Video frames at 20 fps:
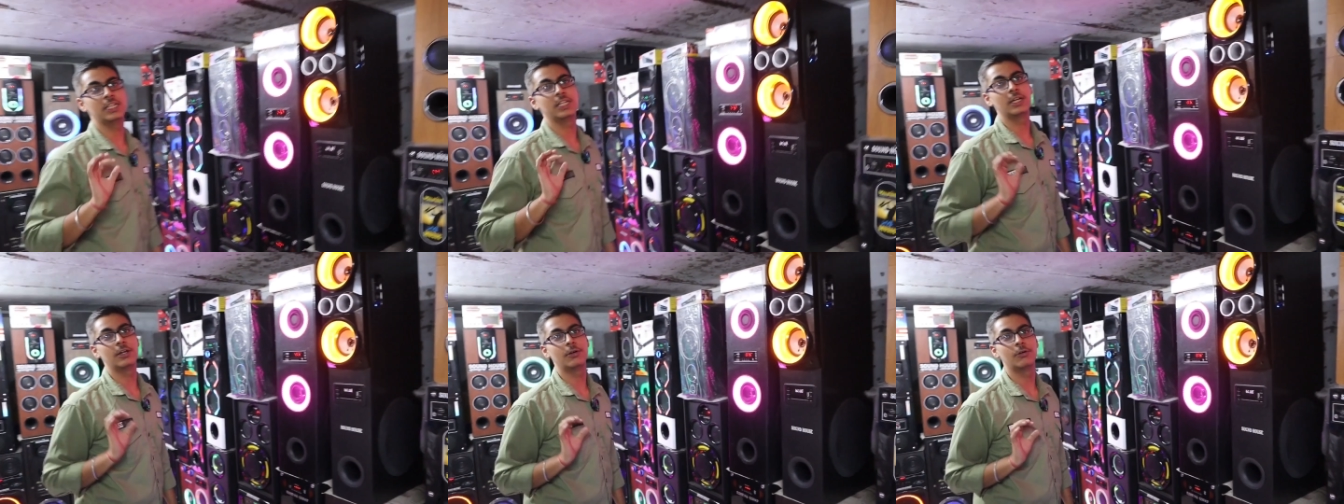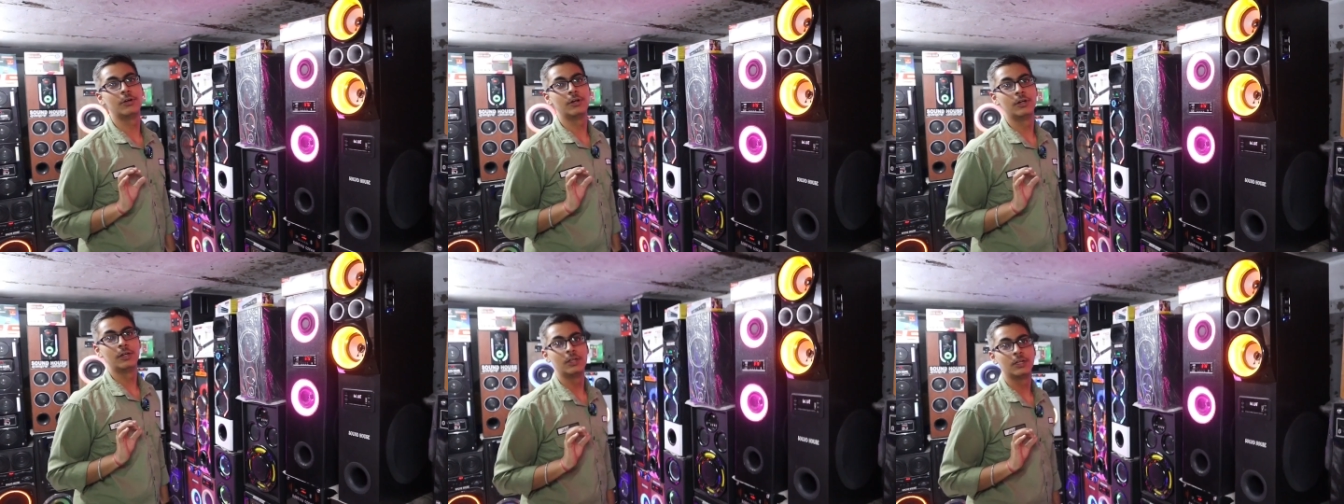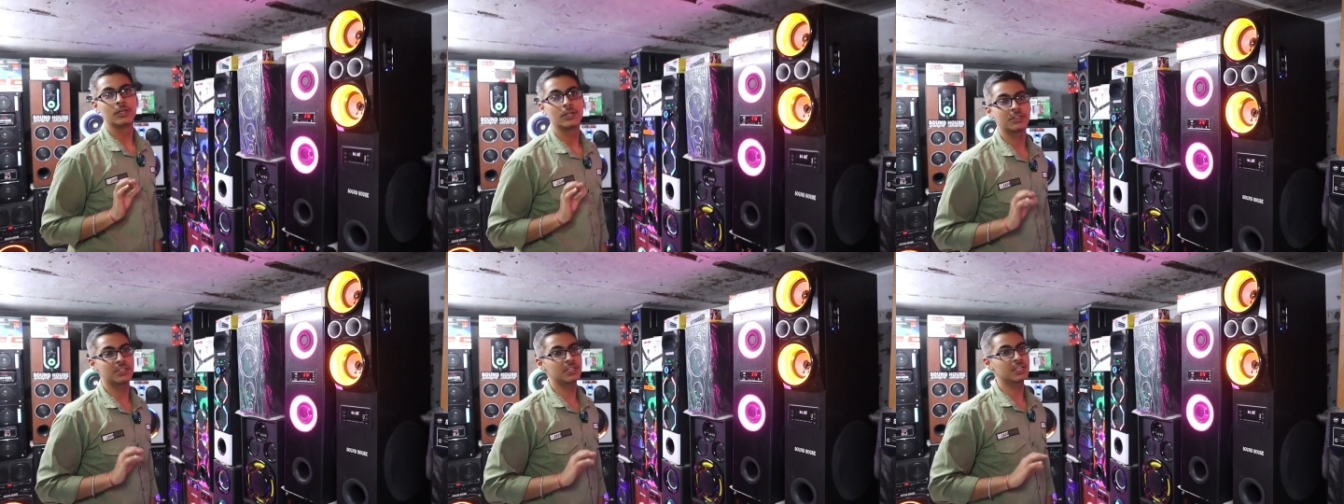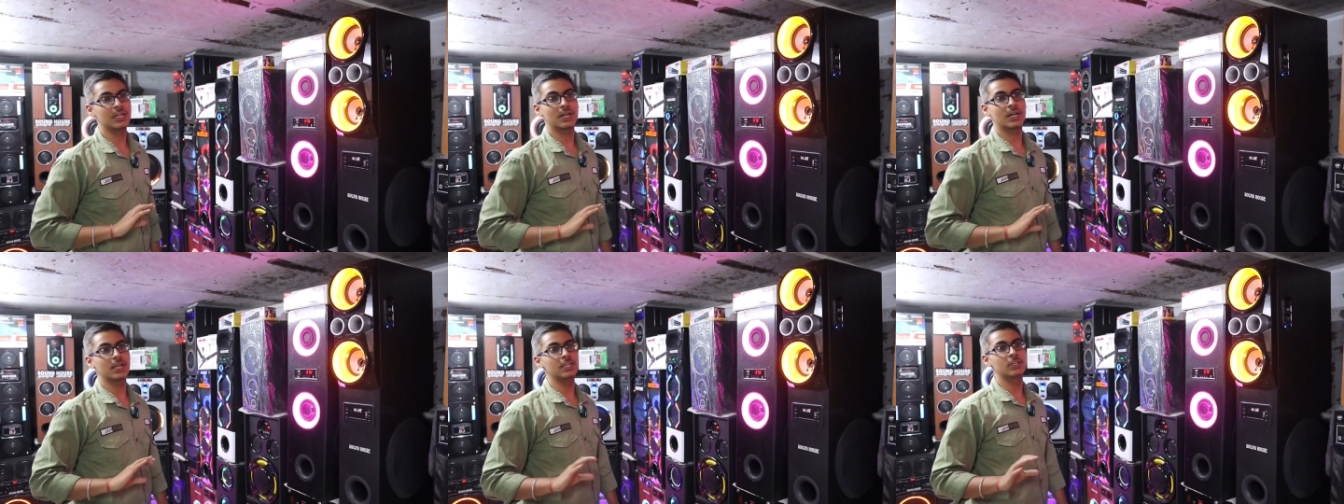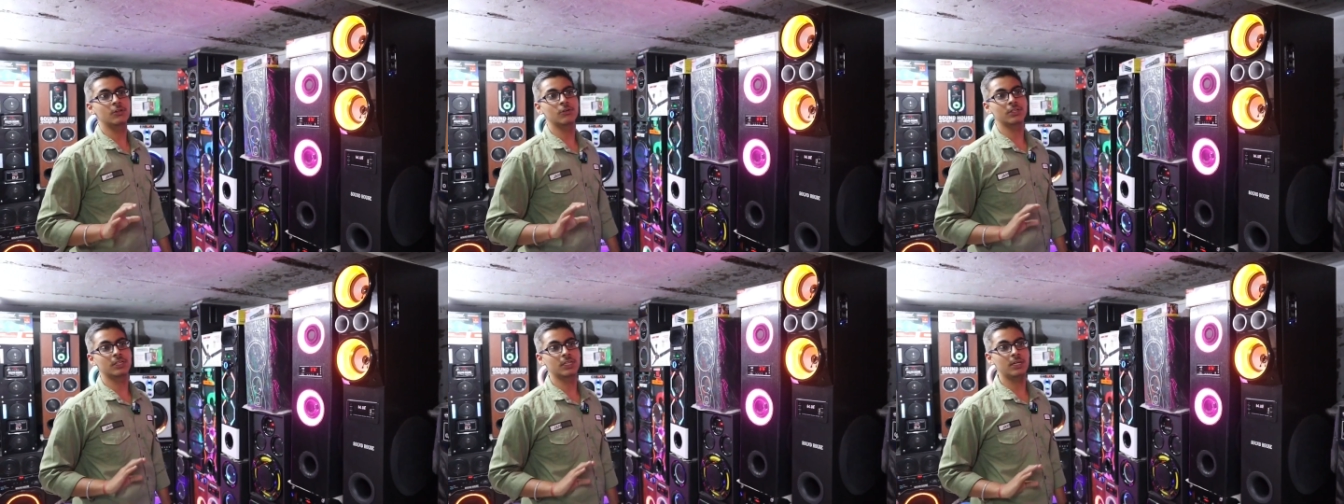अच्छी दे रहे हो कहीं का नहीं
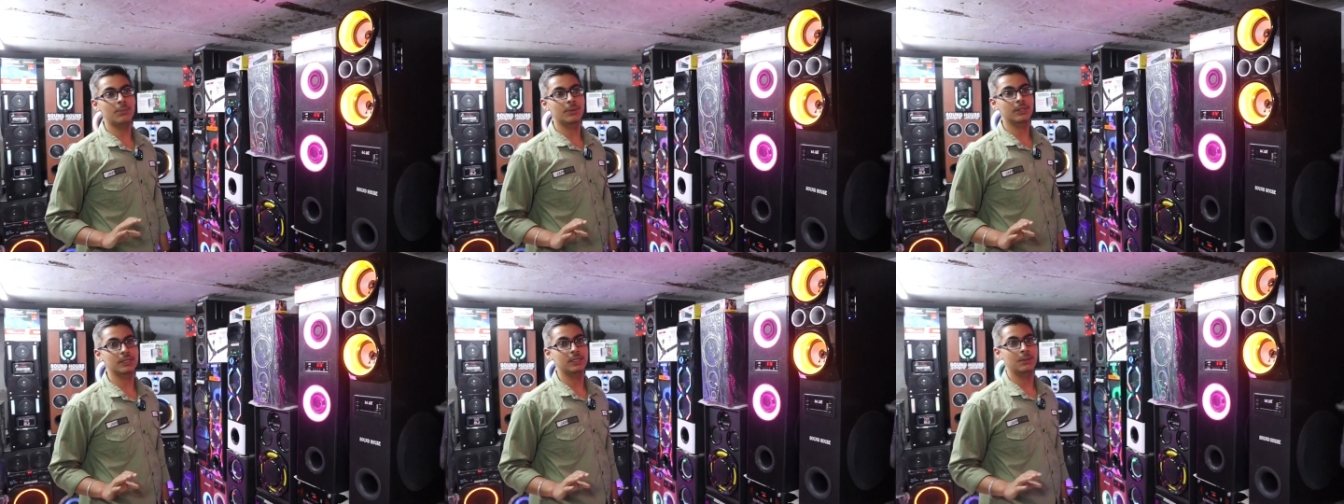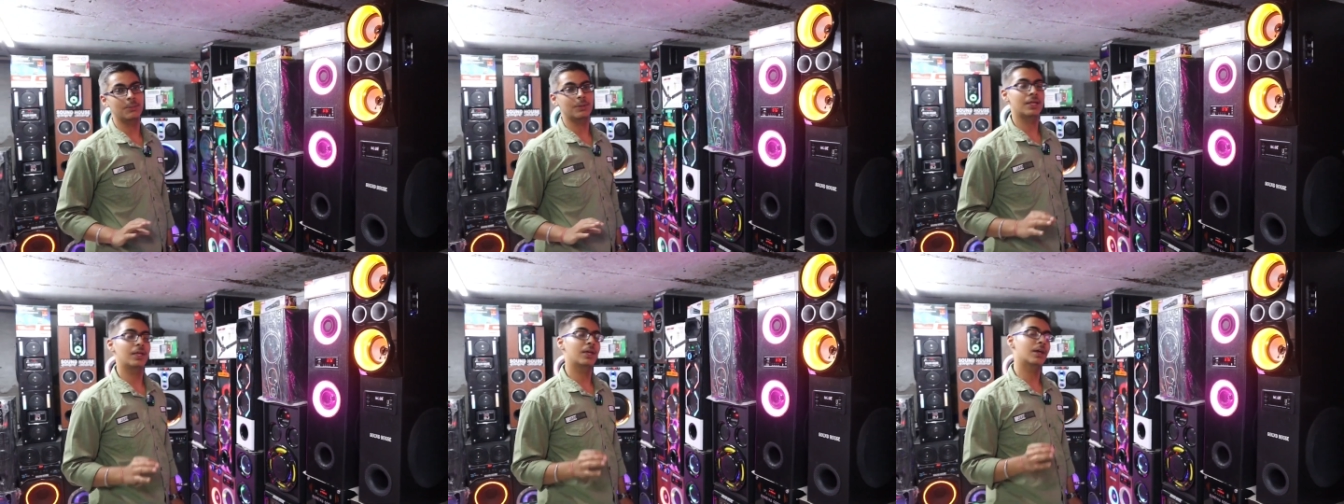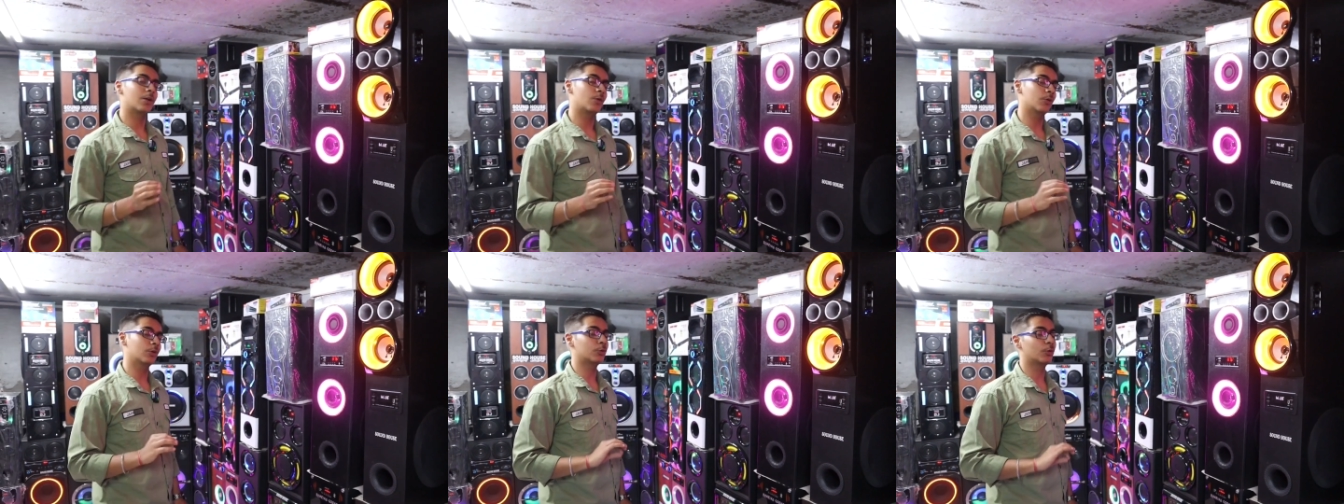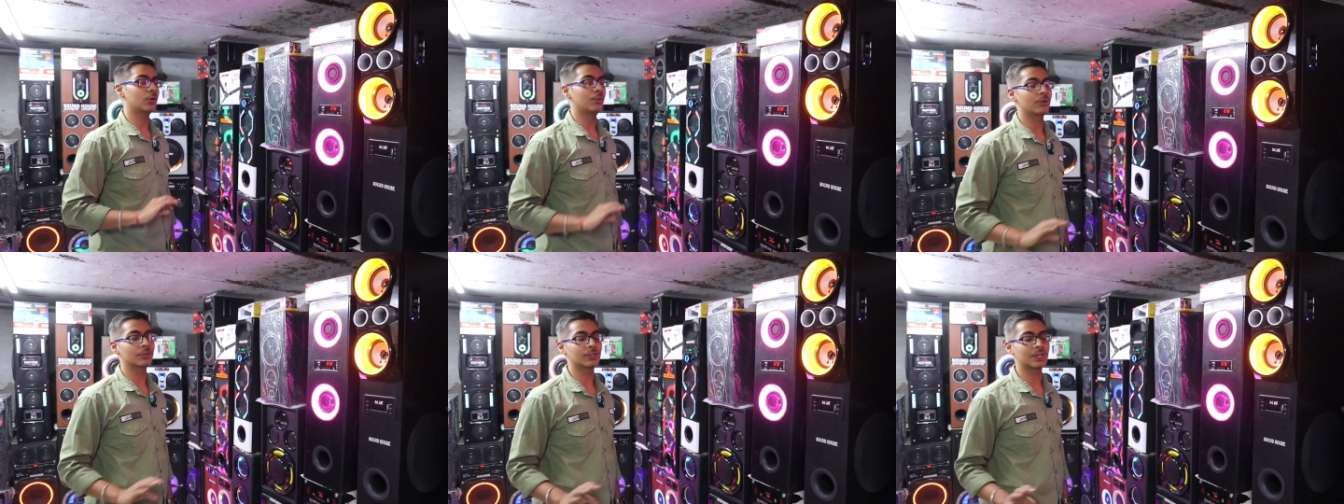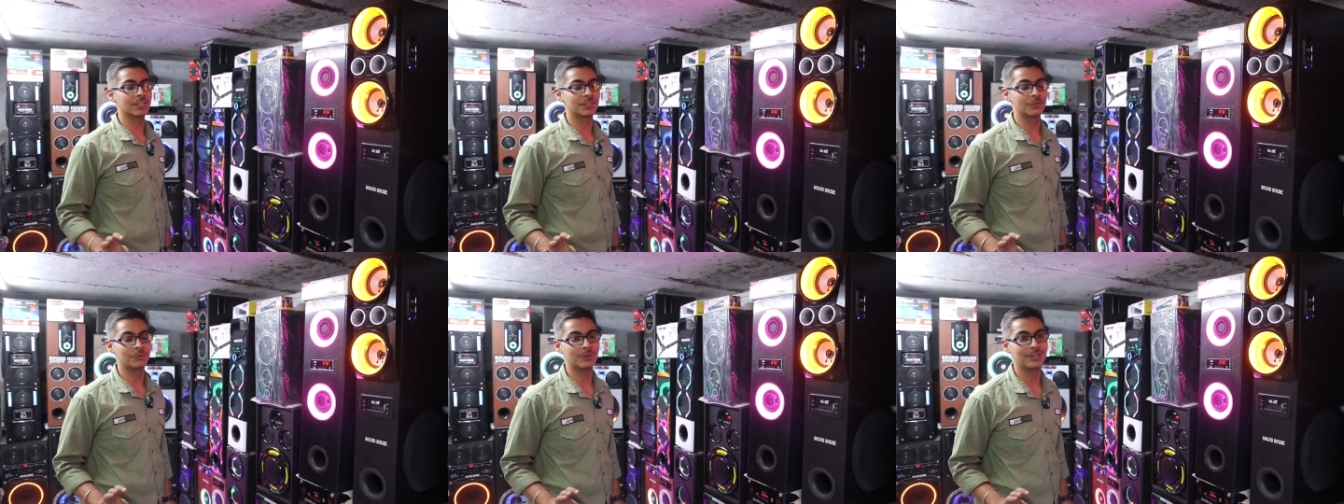जरूरत नहीं पड़ती है बाकी कराओगे थोड़ी बहुत
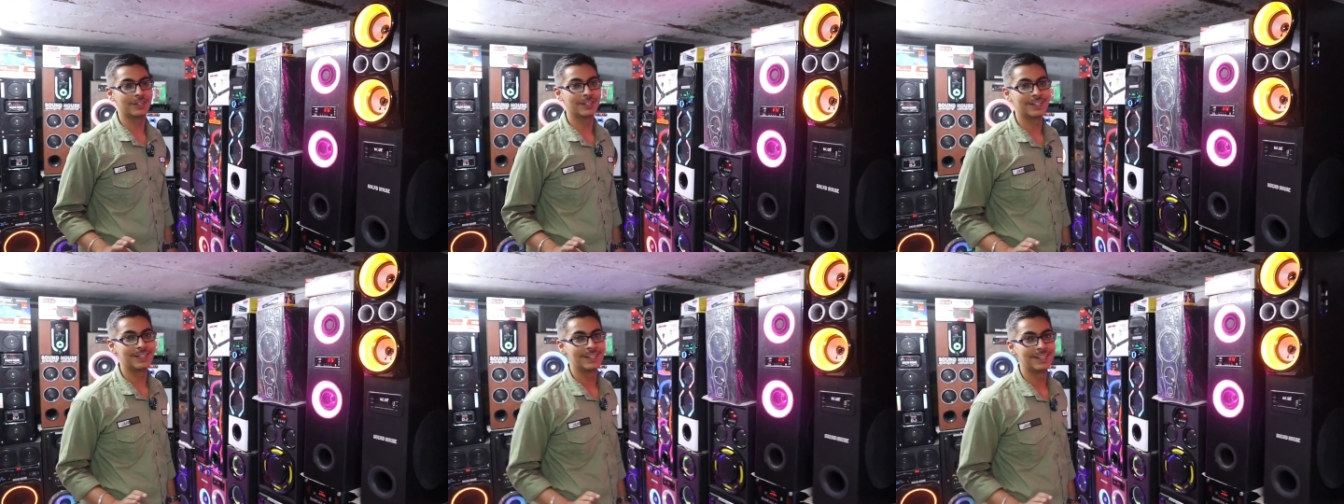कर दूंगा